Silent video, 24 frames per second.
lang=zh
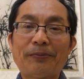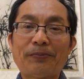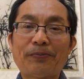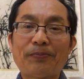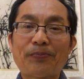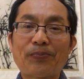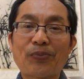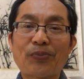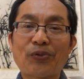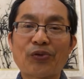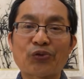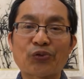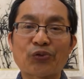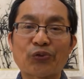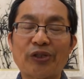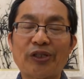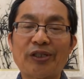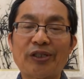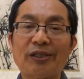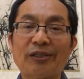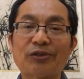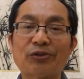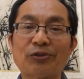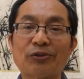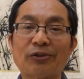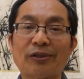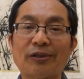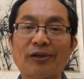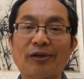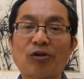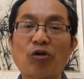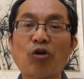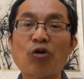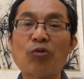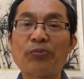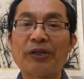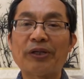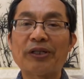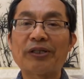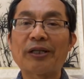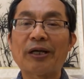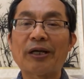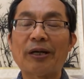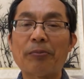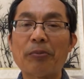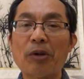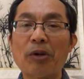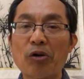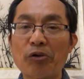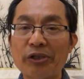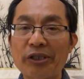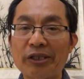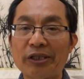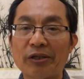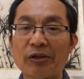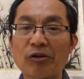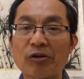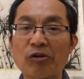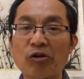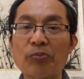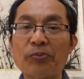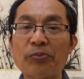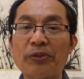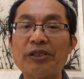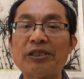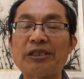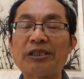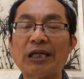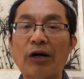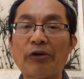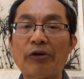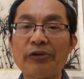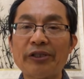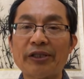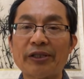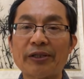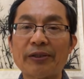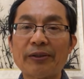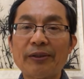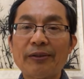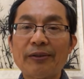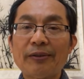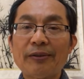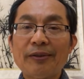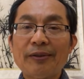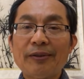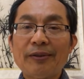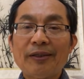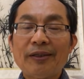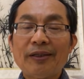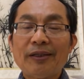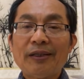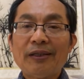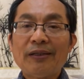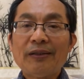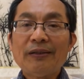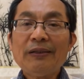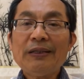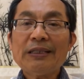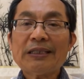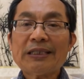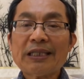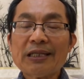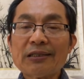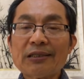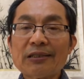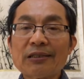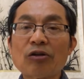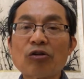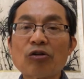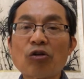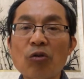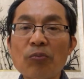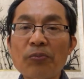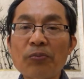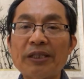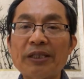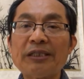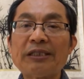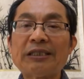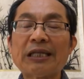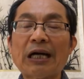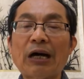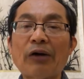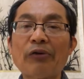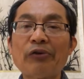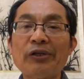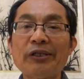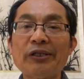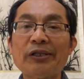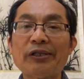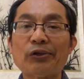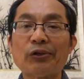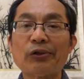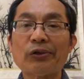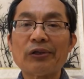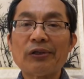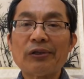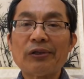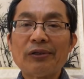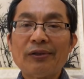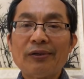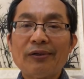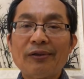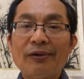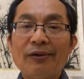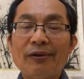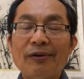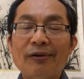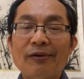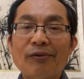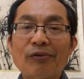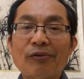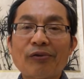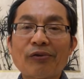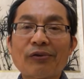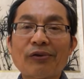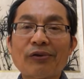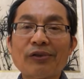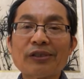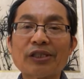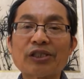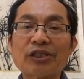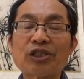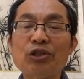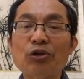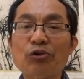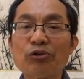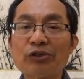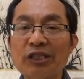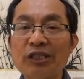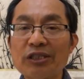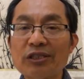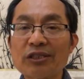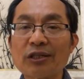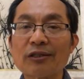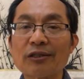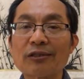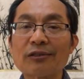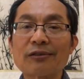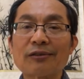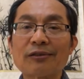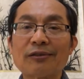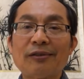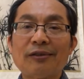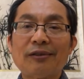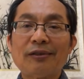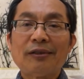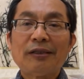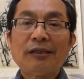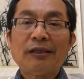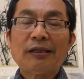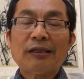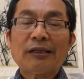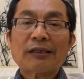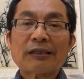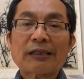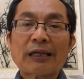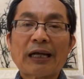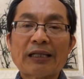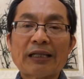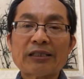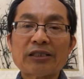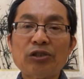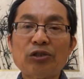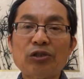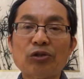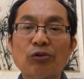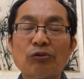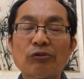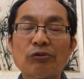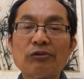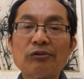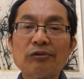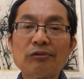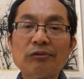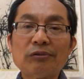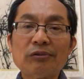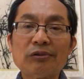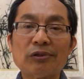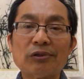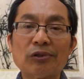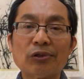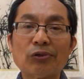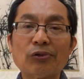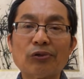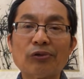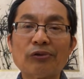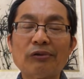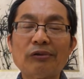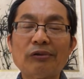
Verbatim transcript: 属于那种公平的贸易、公平交易。你这这个公平交易或者自由竞争，它是有有